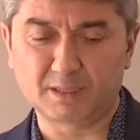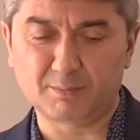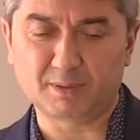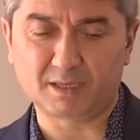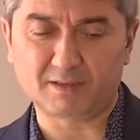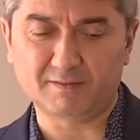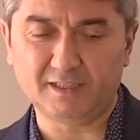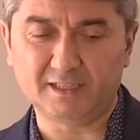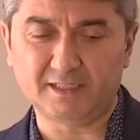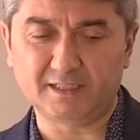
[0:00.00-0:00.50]

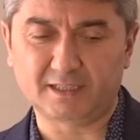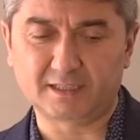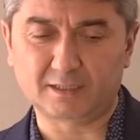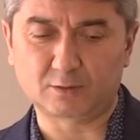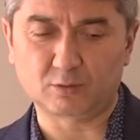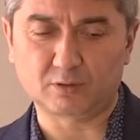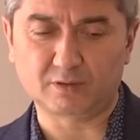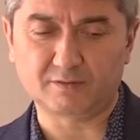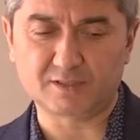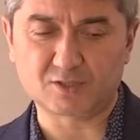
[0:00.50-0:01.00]
направлении,
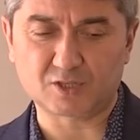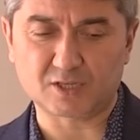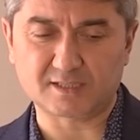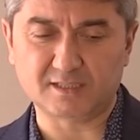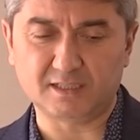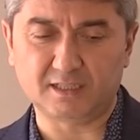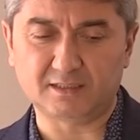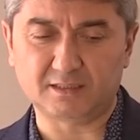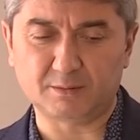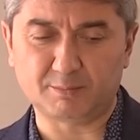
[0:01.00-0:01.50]
которое вы сейчас
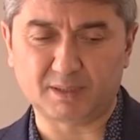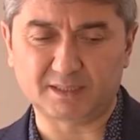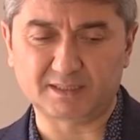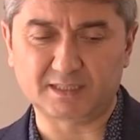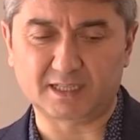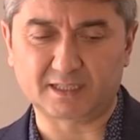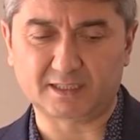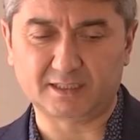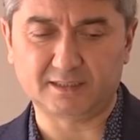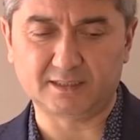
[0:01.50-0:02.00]
делаете,
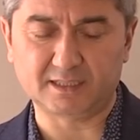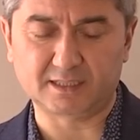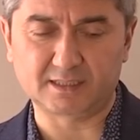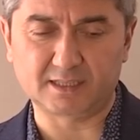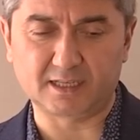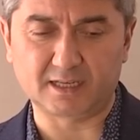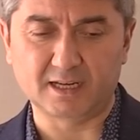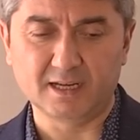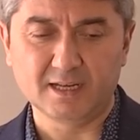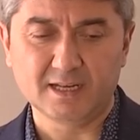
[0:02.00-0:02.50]
подарки и так
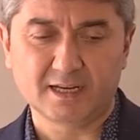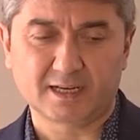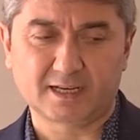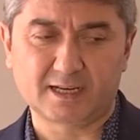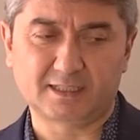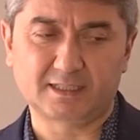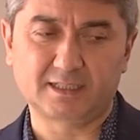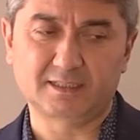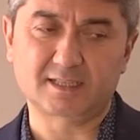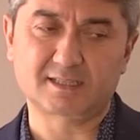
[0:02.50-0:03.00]
далее,
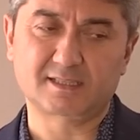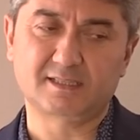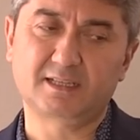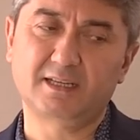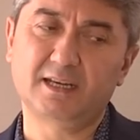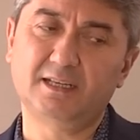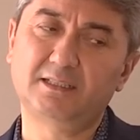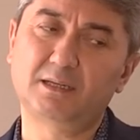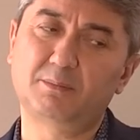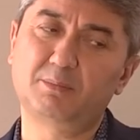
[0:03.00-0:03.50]
когда
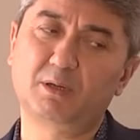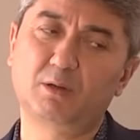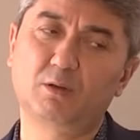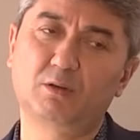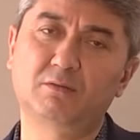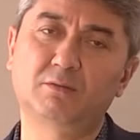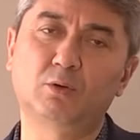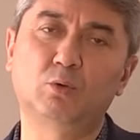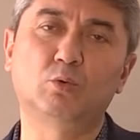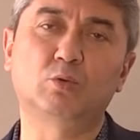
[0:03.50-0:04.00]
достигаете
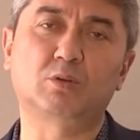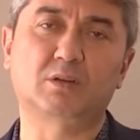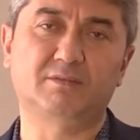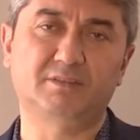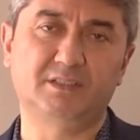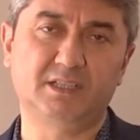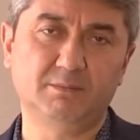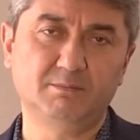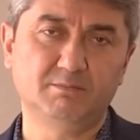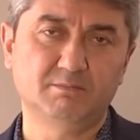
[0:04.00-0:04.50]
определенного
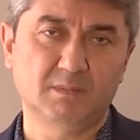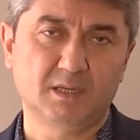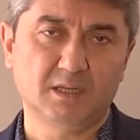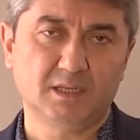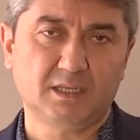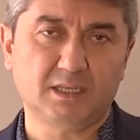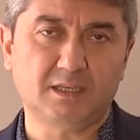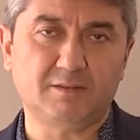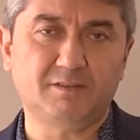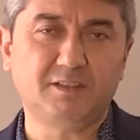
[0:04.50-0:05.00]
уровня
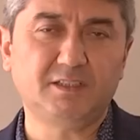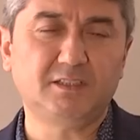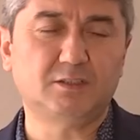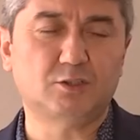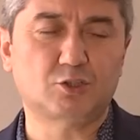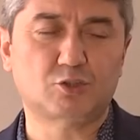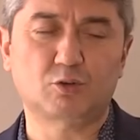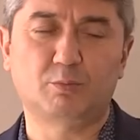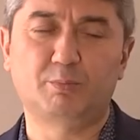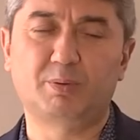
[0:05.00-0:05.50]
и
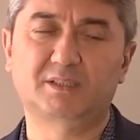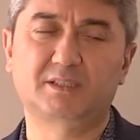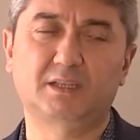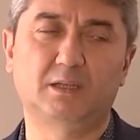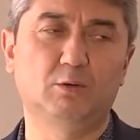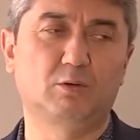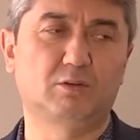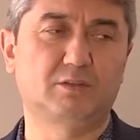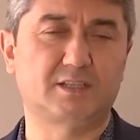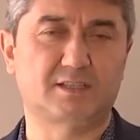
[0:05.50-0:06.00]
видите, что
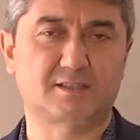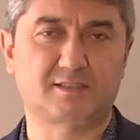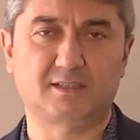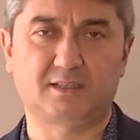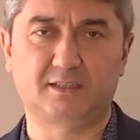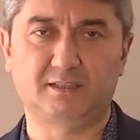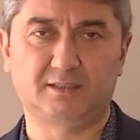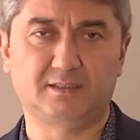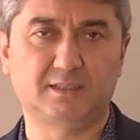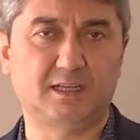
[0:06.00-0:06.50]
потолок
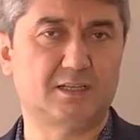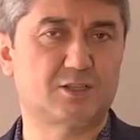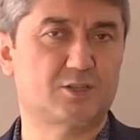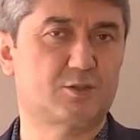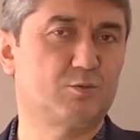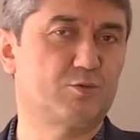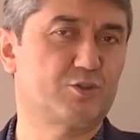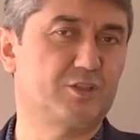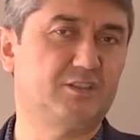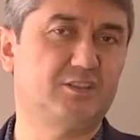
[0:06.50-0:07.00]
достигли,
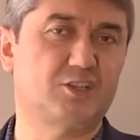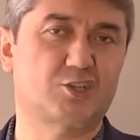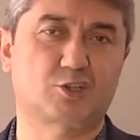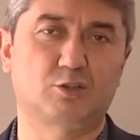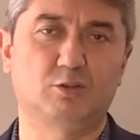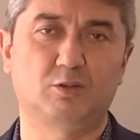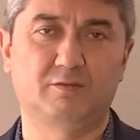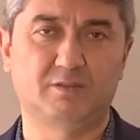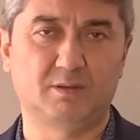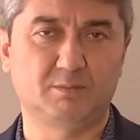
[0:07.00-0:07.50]
дальше уже
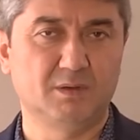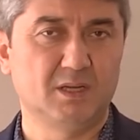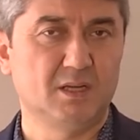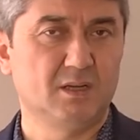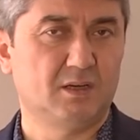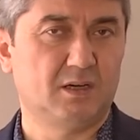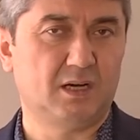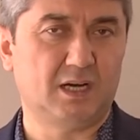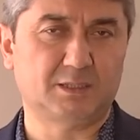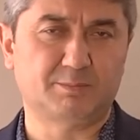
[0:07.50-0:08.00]
тяжело вам
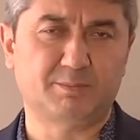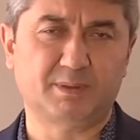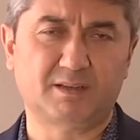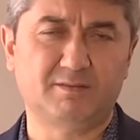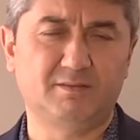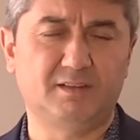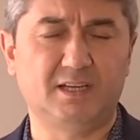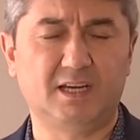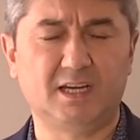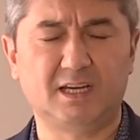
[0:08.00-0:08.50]

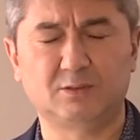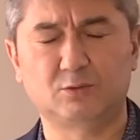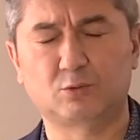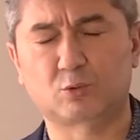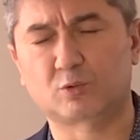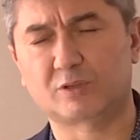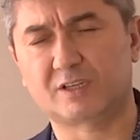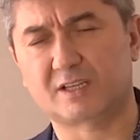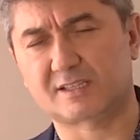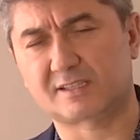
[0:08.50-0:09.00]
отправлять
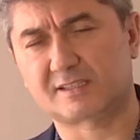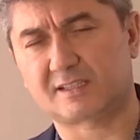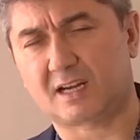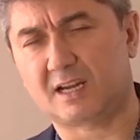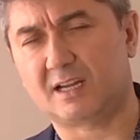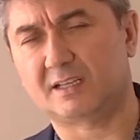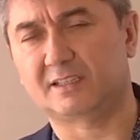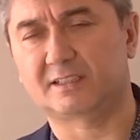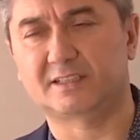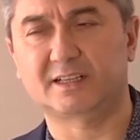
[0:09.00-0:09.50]
других
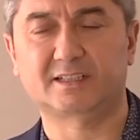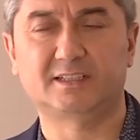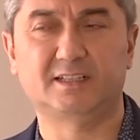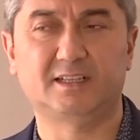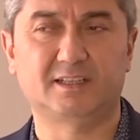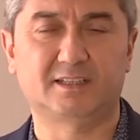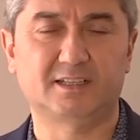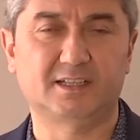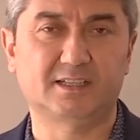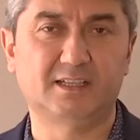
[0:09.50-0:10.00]
стран и так
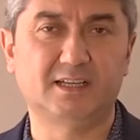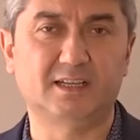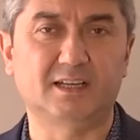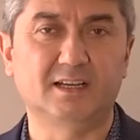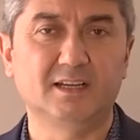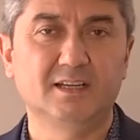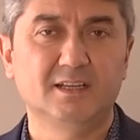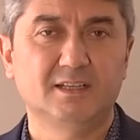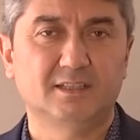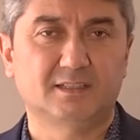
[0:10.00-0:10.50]
далее, и так
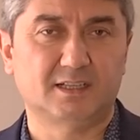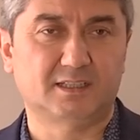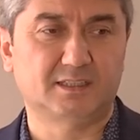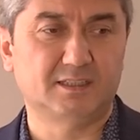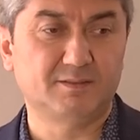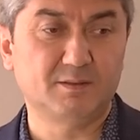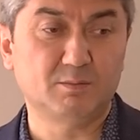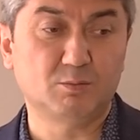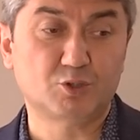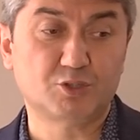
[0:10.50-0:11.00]
далее,
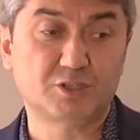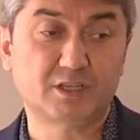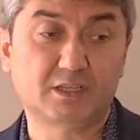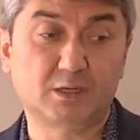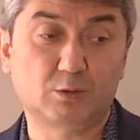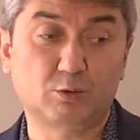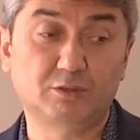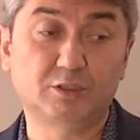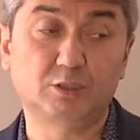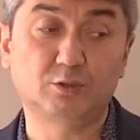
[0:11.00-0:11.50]
тогда вы можете
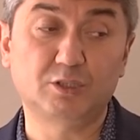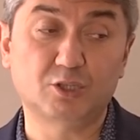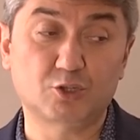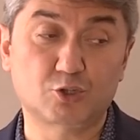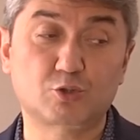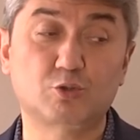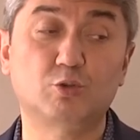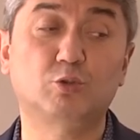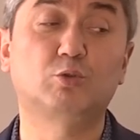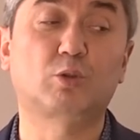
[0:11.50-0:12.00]
какой-то
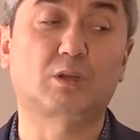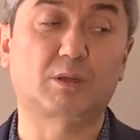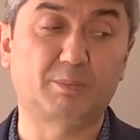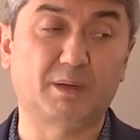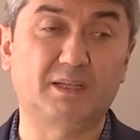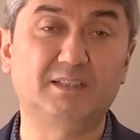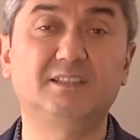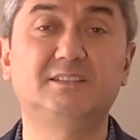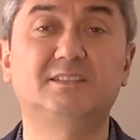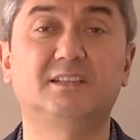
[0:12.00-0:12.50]
еще
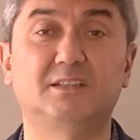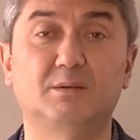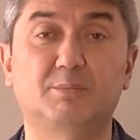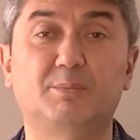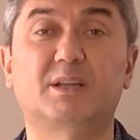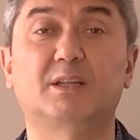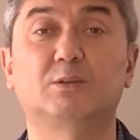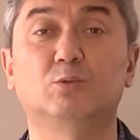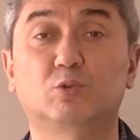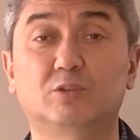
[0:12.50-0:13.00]
дополнительный
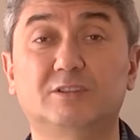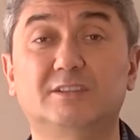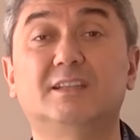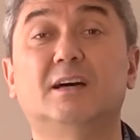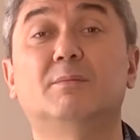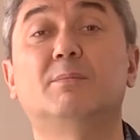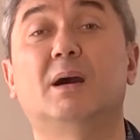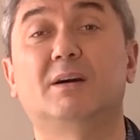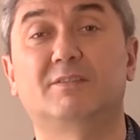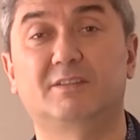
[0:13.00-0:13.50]
продукт
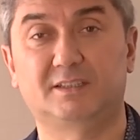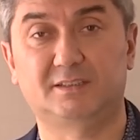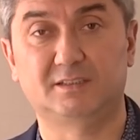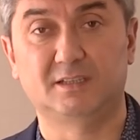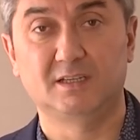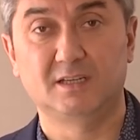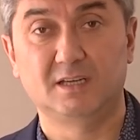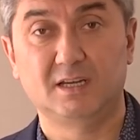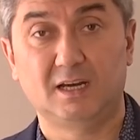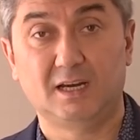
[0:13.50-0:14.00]
добавить,
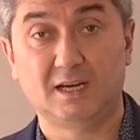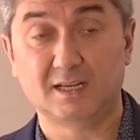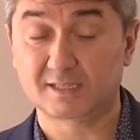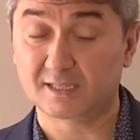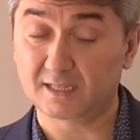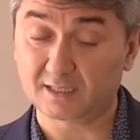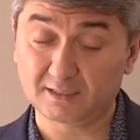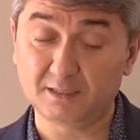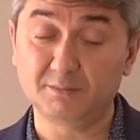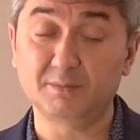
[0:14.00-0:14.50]

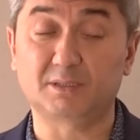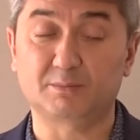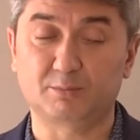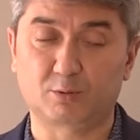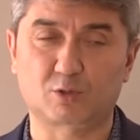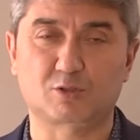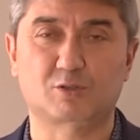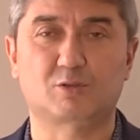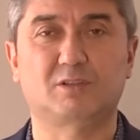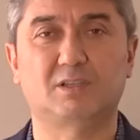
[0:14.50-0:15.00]
ассортимент
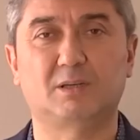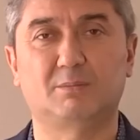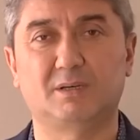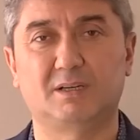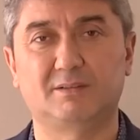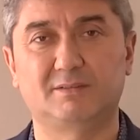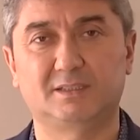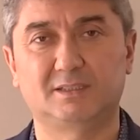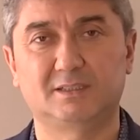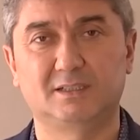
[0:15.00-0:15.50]
просто
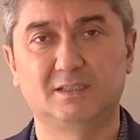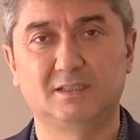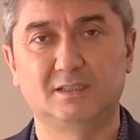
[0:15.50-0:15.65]
добавить.